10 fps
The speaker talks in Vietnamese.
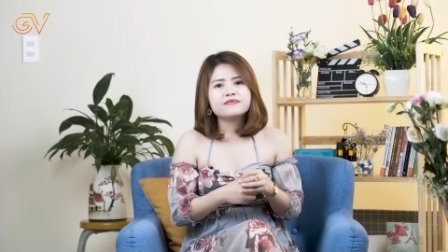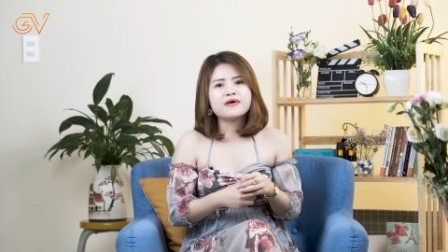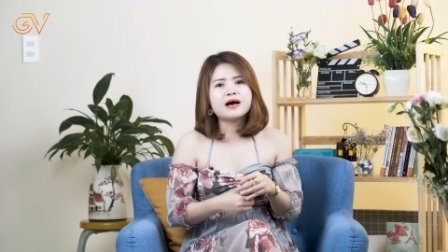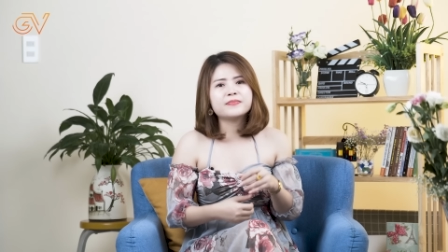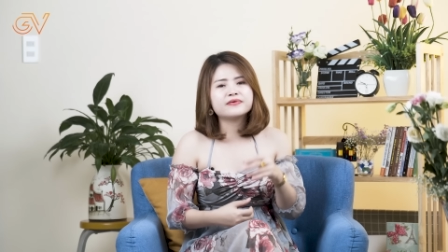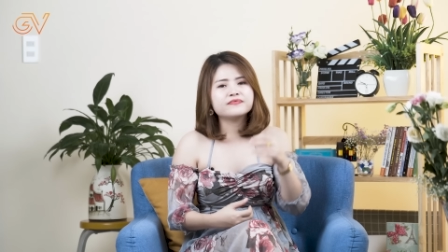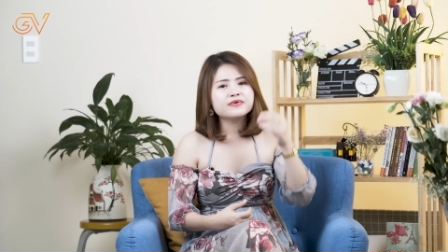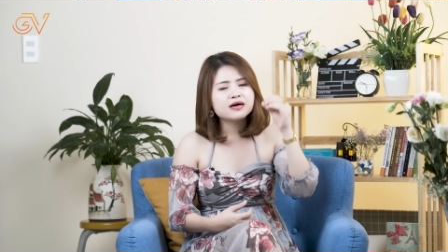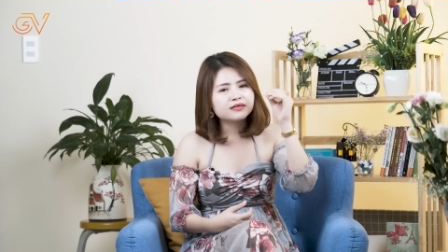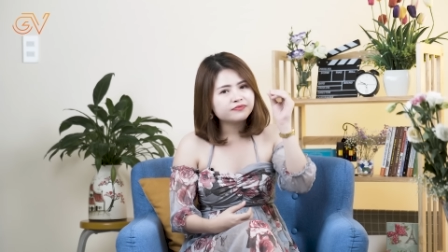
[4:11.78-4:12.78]
và mình
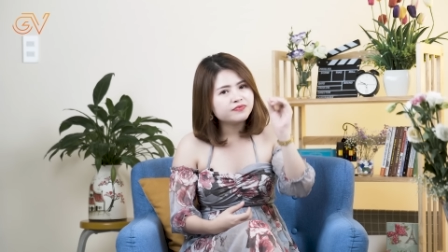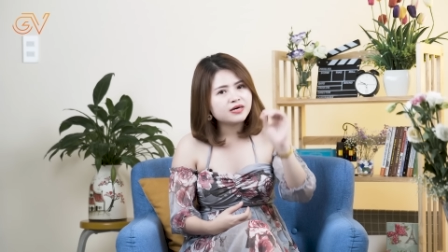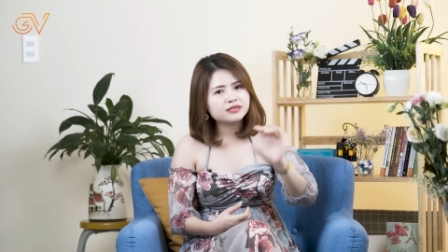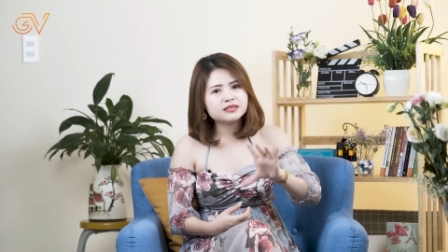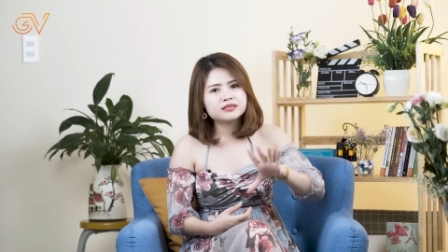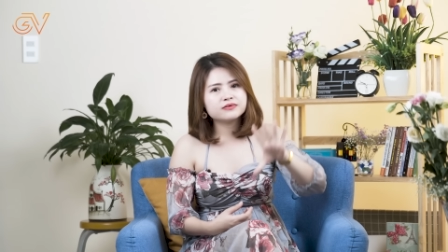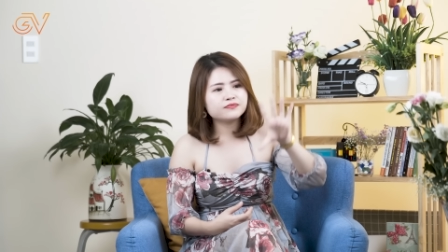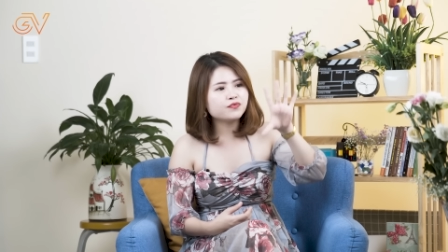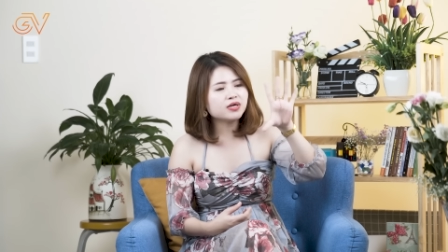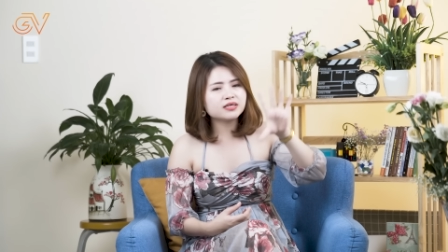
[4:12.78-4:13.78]
vừa vừa
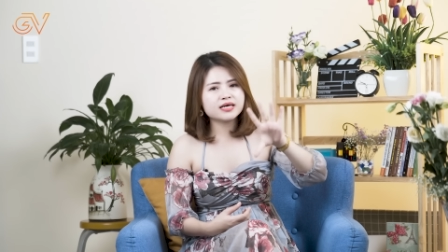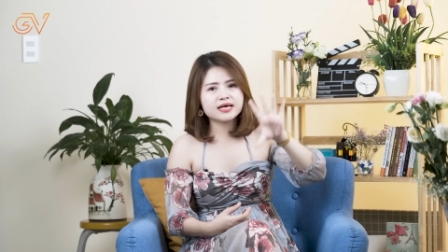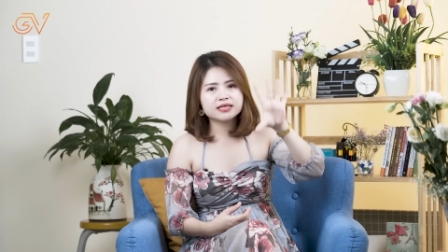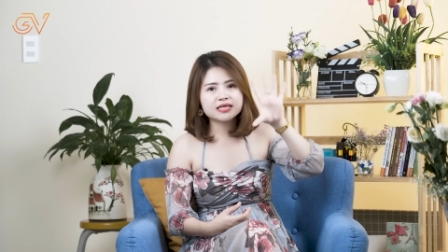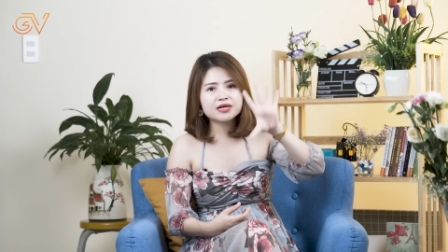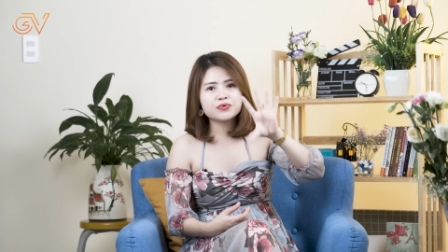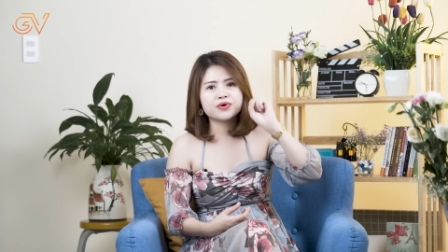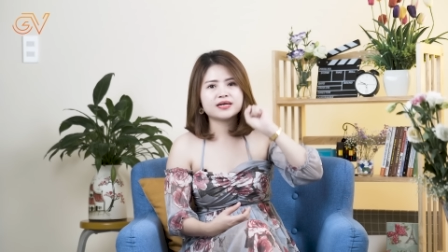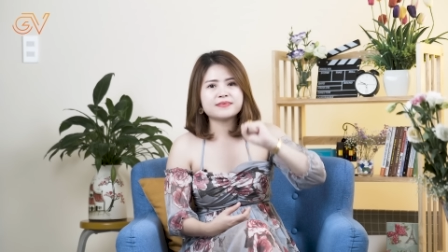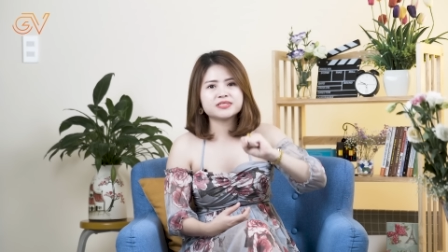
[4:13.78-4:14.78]
vuốt cái thân
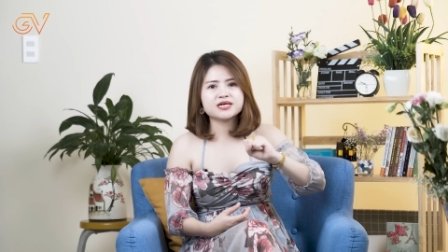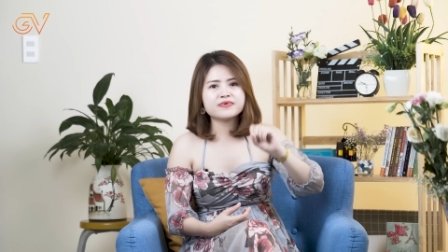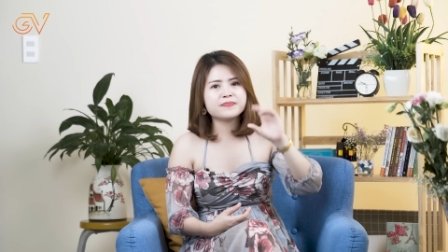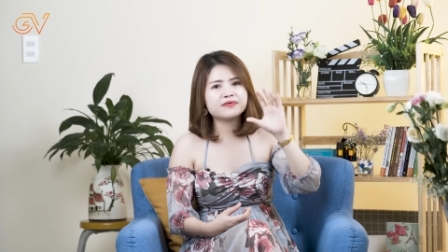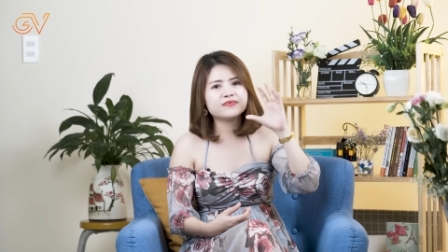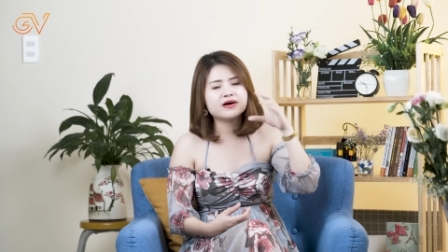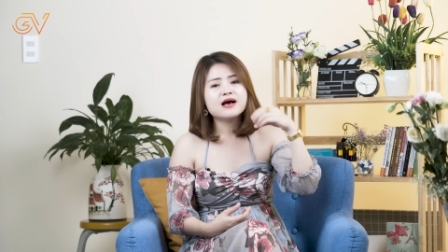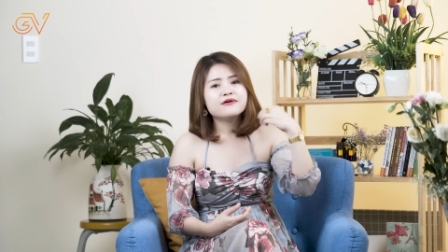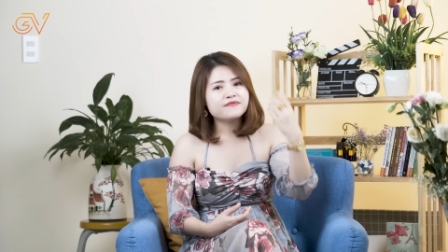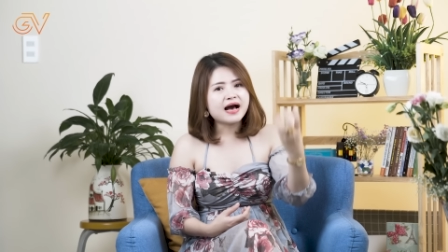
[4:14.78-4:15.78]
của nam giới và mình vừa
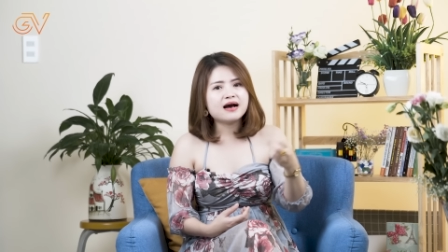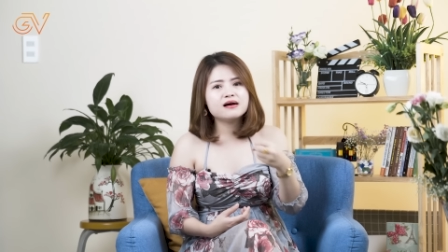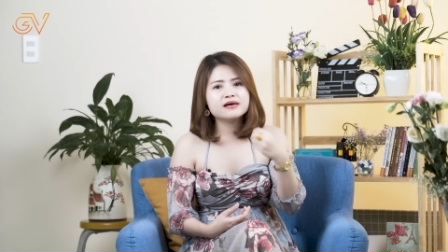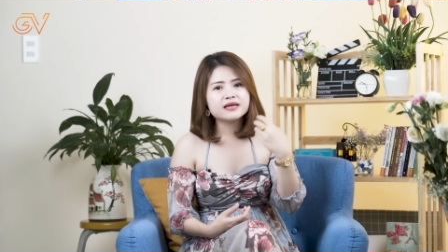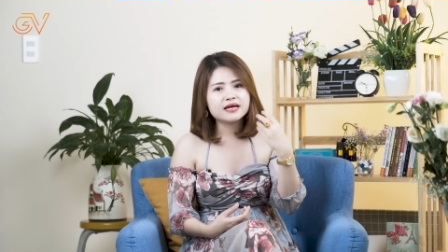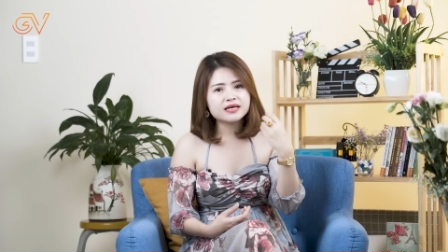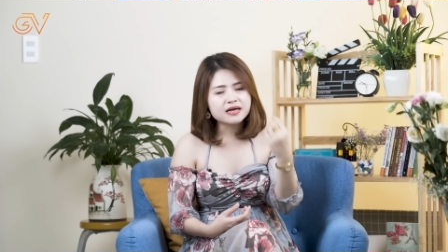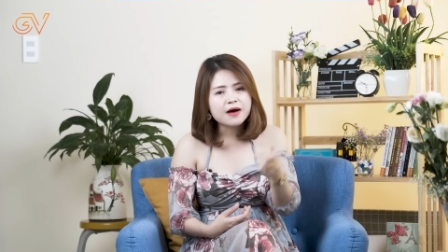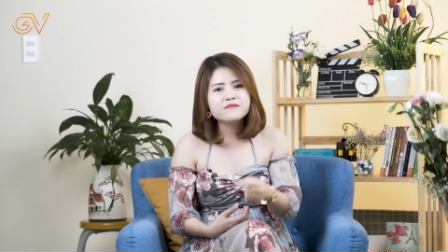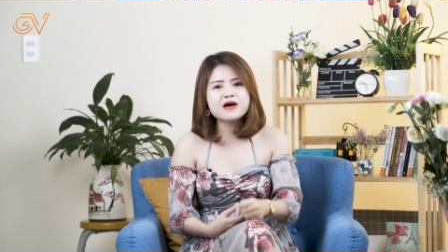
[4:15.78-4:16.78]
phả hơi đấy thật
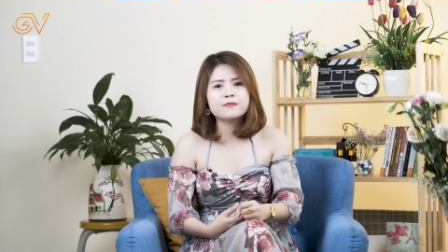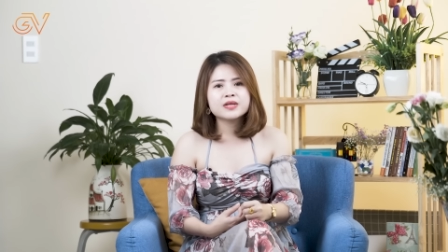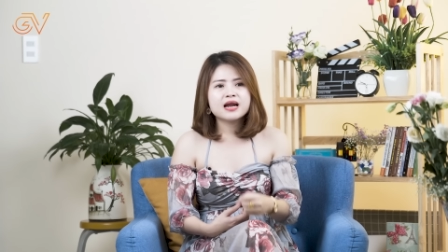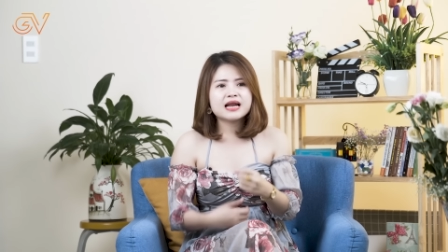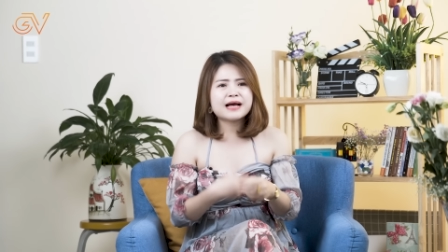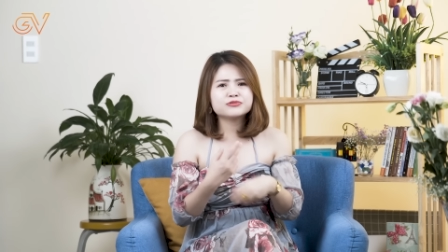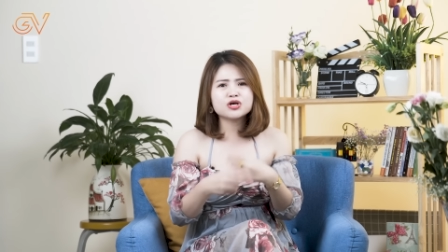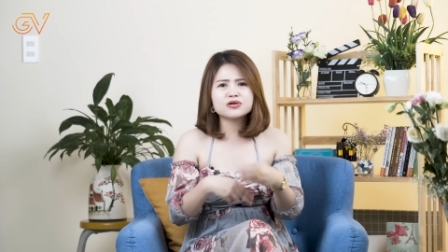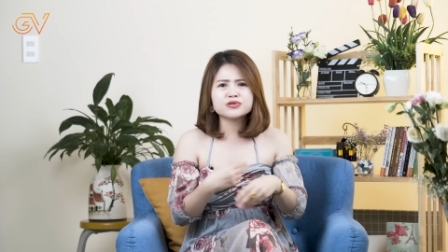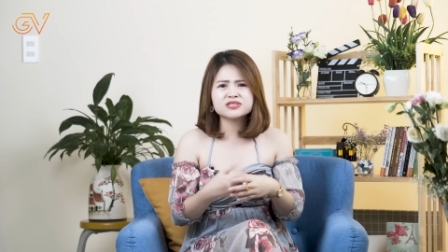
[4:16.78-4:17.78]
ấm mà làm
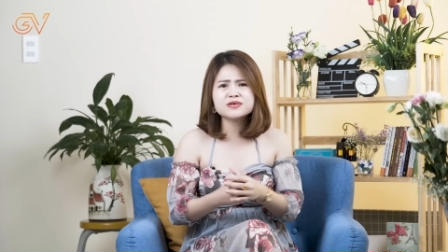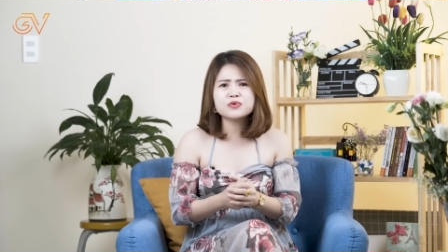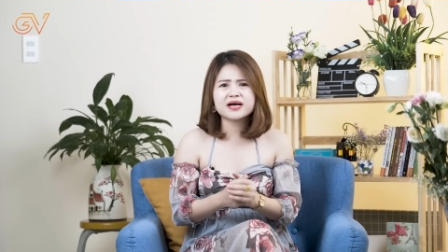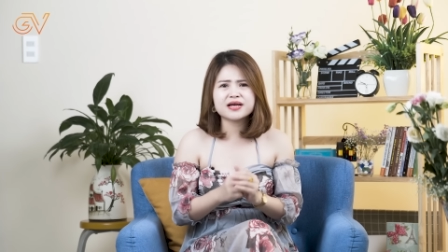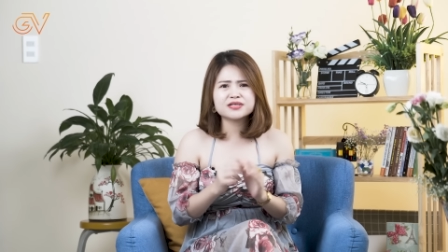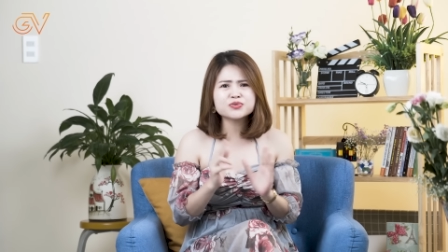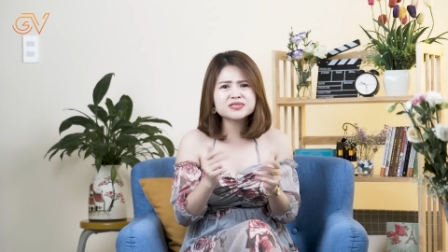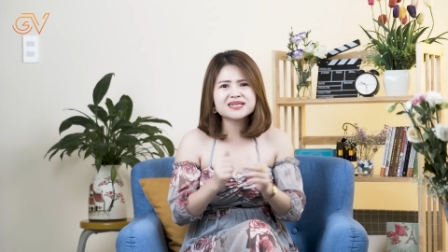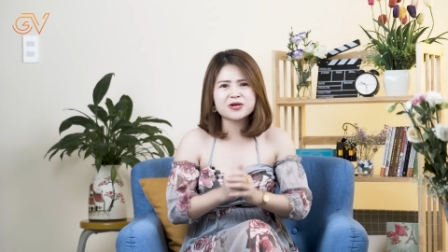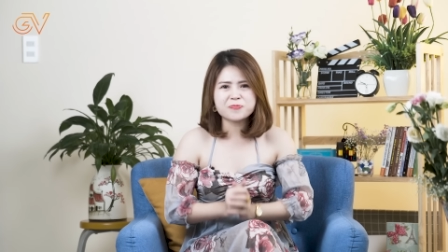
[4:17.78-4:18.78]
cho nó như một cái xúc
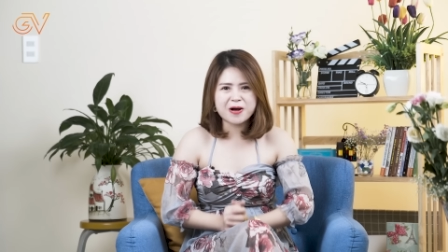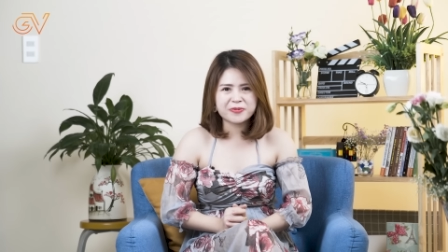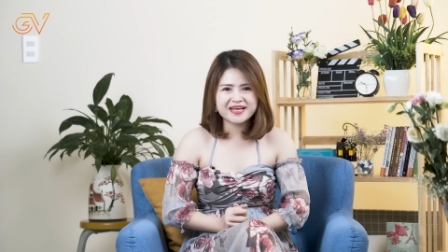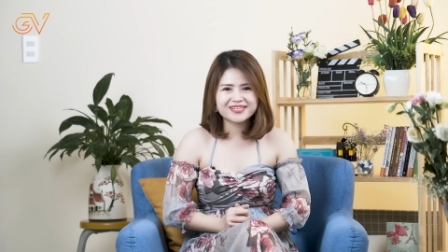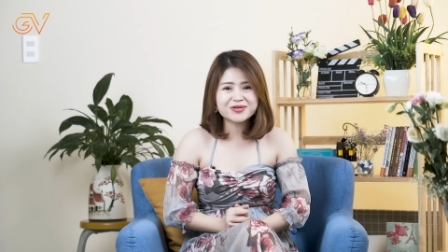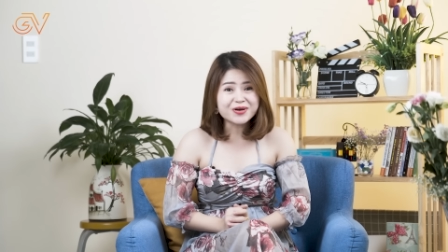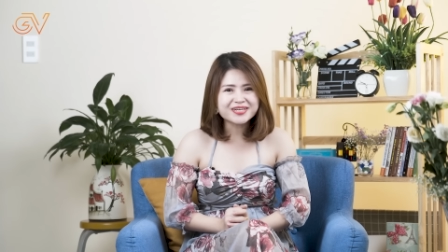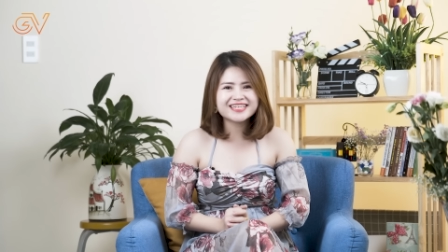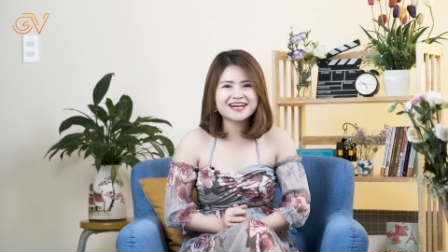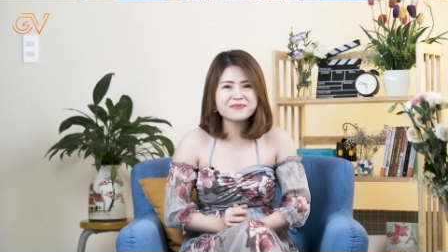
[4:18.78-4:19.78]
xích nóng bỏng ấy tôi nói
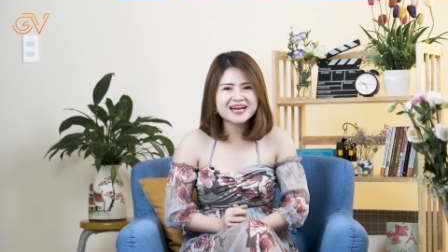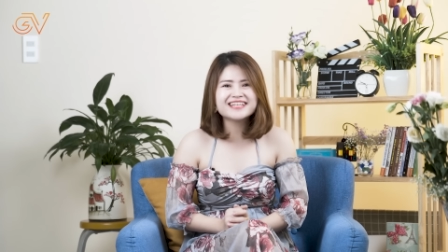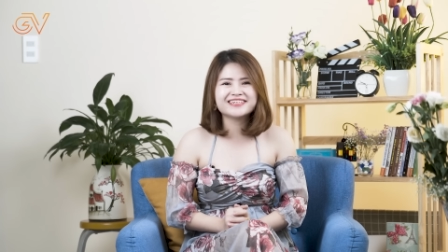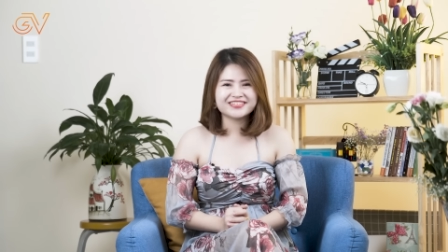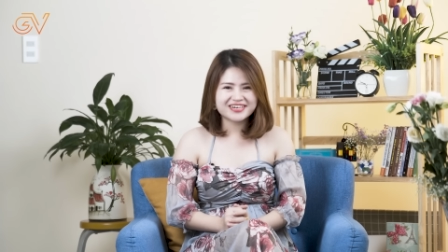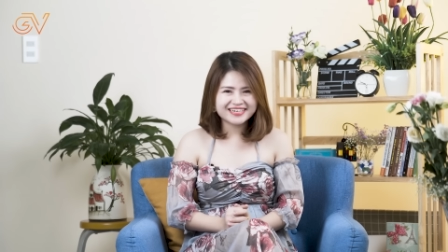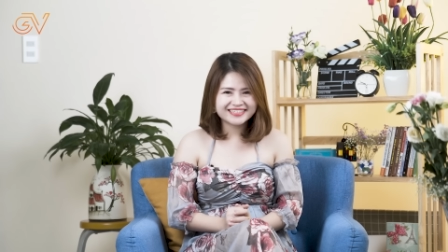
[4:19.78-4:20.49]
như thế các bạn hãy tưởng tượng